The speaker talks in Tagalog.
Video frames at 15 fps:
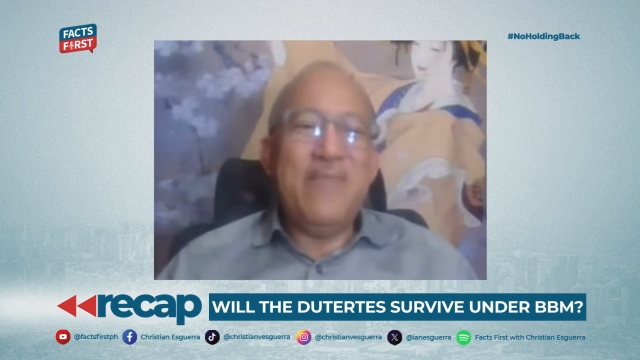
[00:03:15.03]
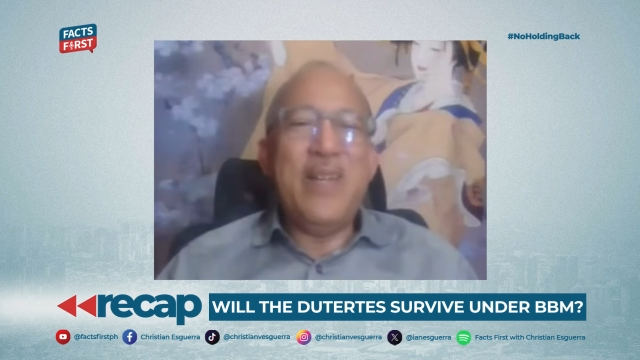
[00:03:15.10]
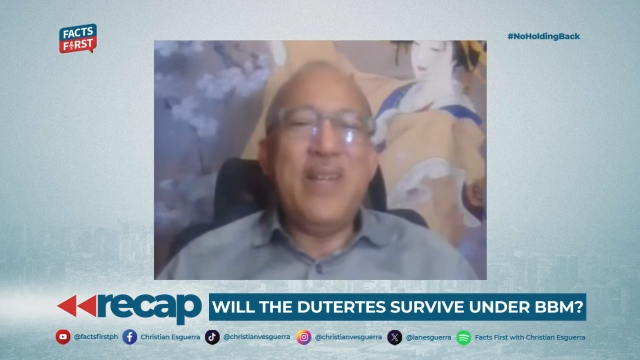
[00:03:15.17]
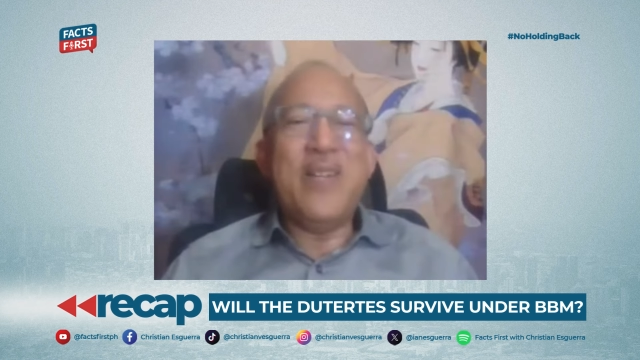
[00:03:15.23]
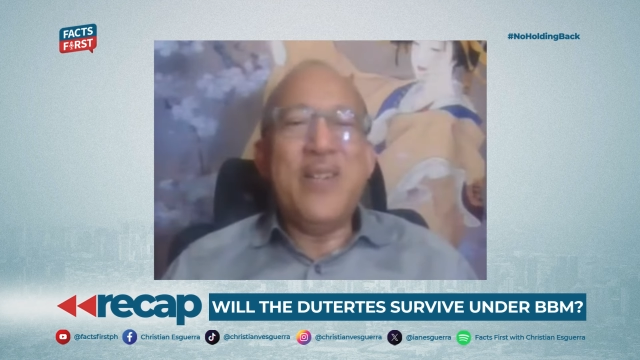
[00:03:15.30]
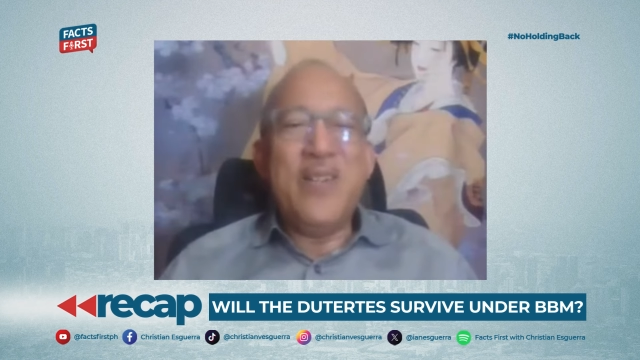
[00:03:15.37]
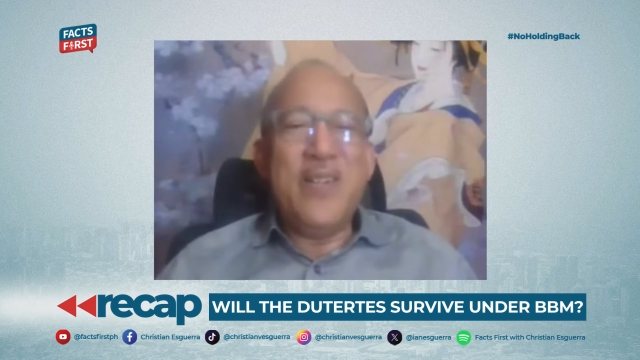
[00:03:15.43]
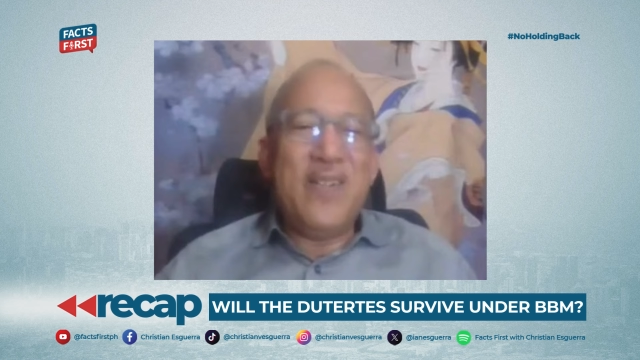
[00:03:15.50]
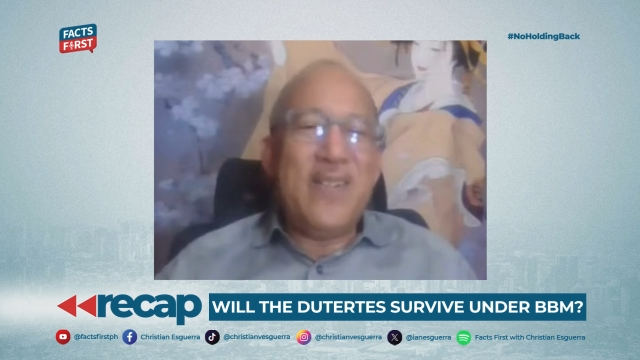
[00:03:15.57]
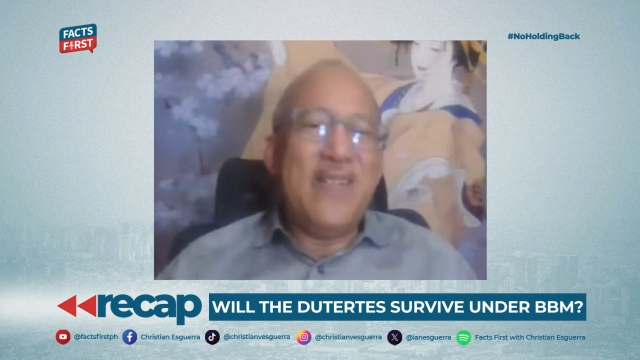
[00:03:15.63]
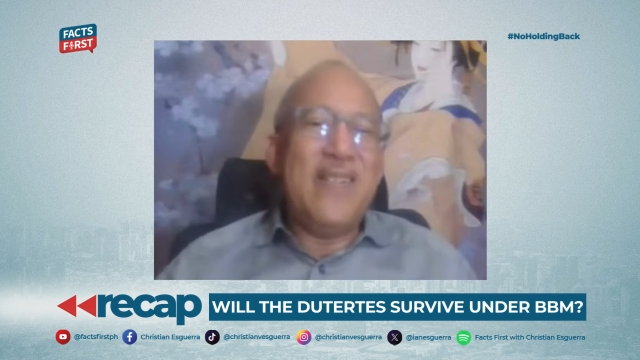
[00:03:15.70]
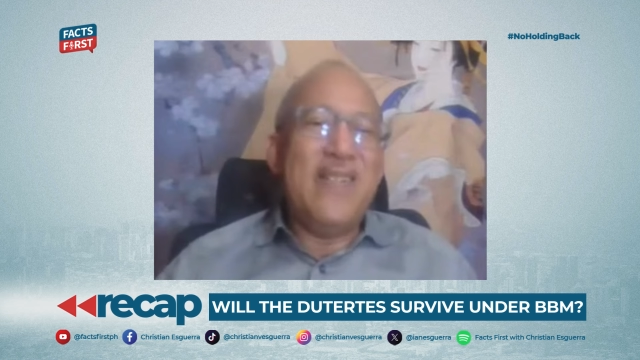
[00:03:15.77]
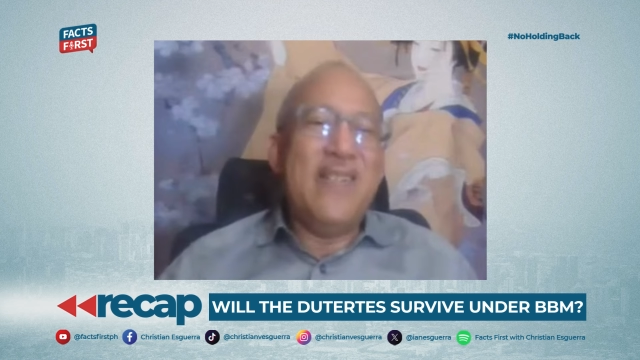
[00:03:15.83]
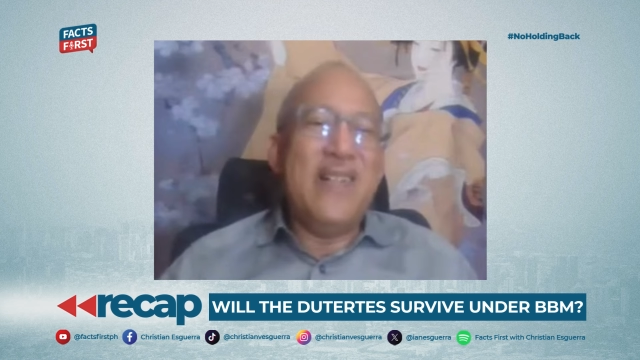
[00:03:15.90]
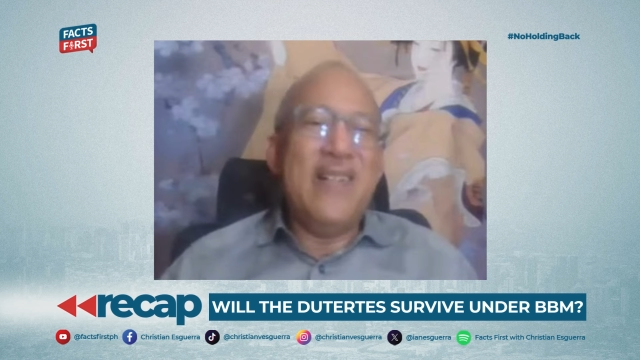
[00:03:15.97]
Ah, Pero,
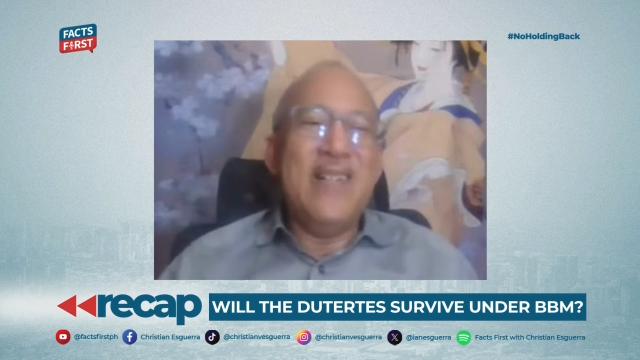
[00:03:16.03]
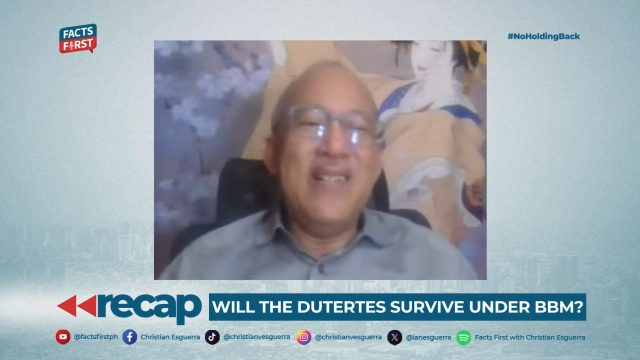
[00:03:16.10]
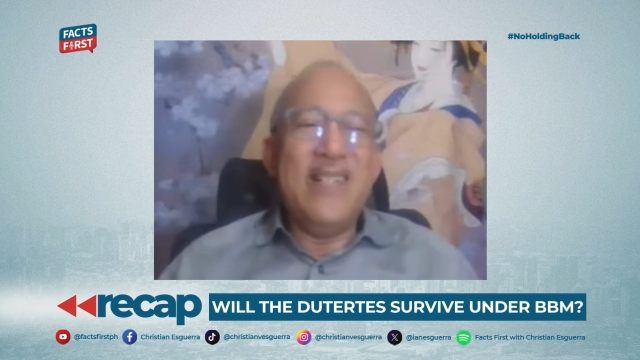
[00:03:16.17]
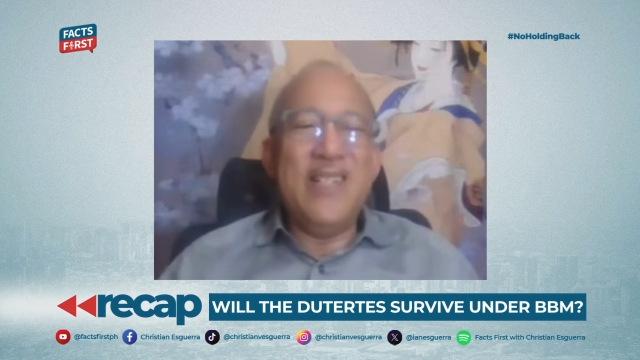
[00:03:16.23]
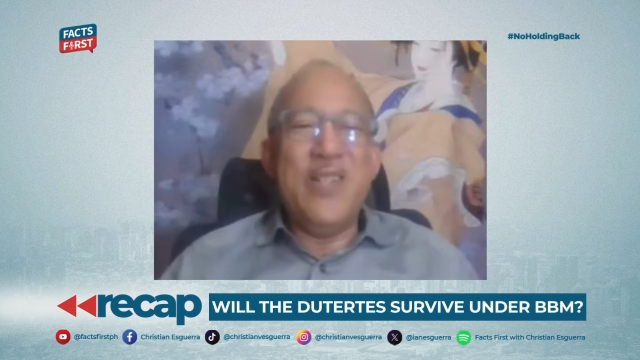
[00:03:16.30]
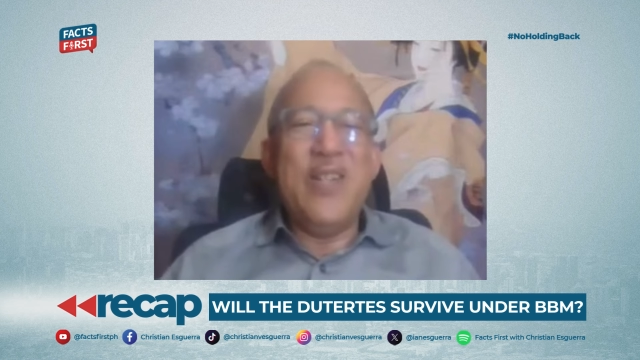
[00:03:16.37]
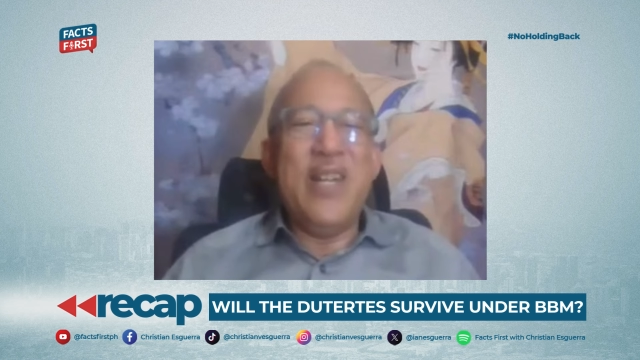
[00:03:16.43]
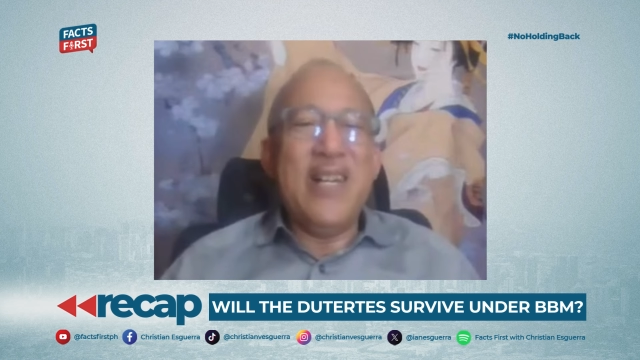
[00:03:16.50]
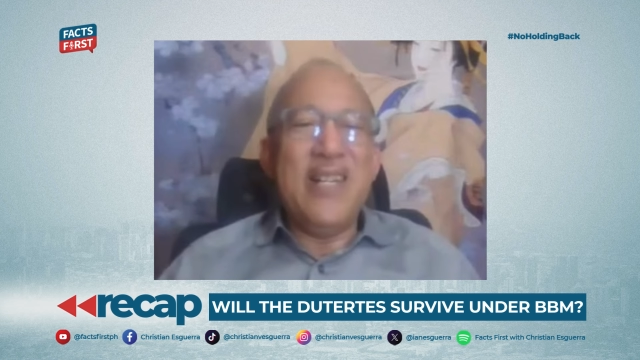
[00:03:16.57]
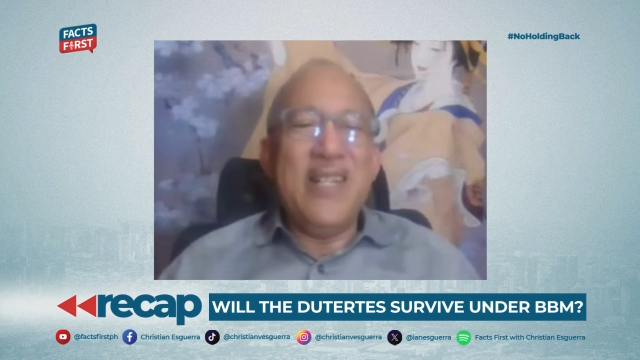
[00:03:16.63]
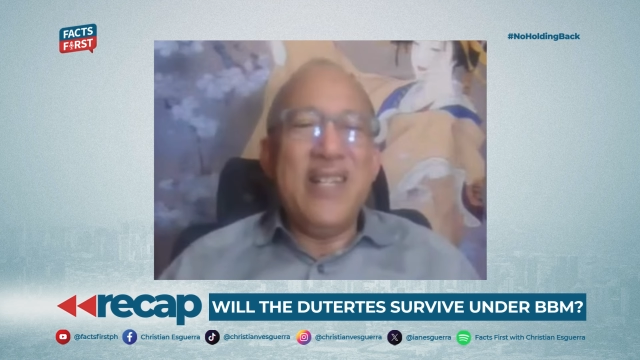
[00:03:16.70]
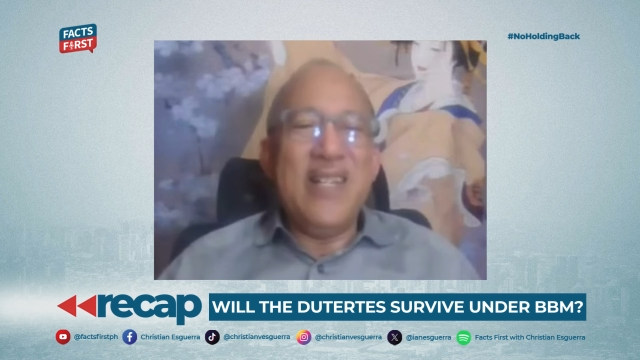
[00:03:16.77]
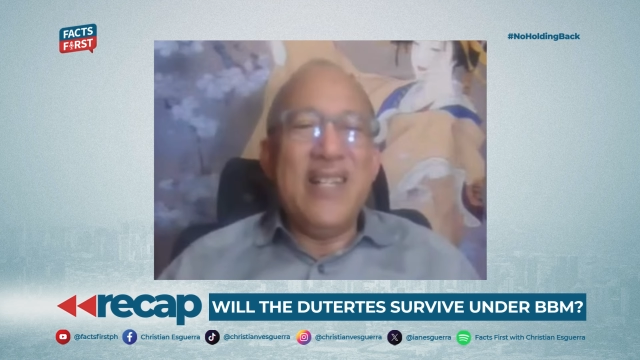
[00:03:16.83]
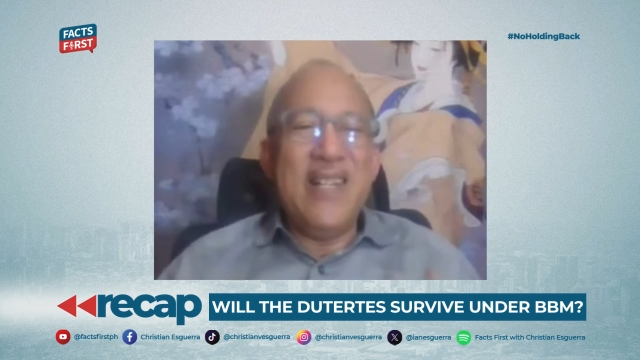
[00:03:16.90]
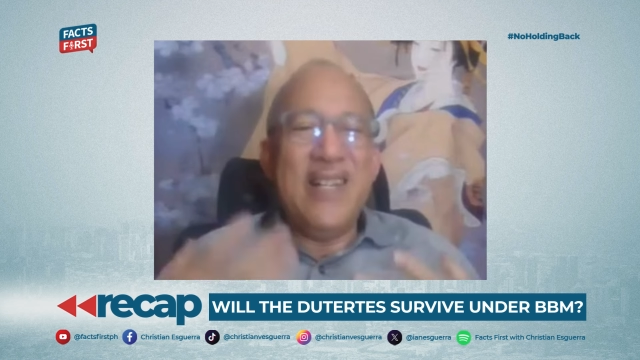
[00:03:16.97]
uh, isang ko
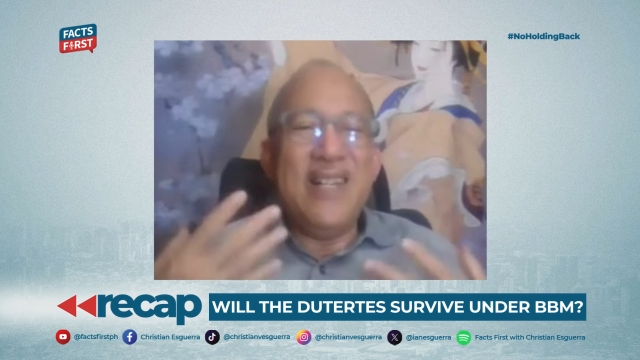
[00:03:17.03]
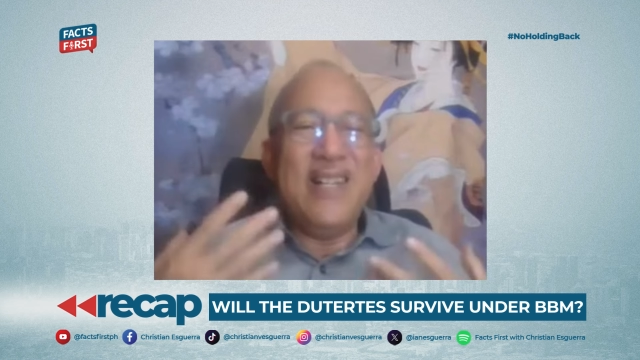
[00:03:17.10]
dyan.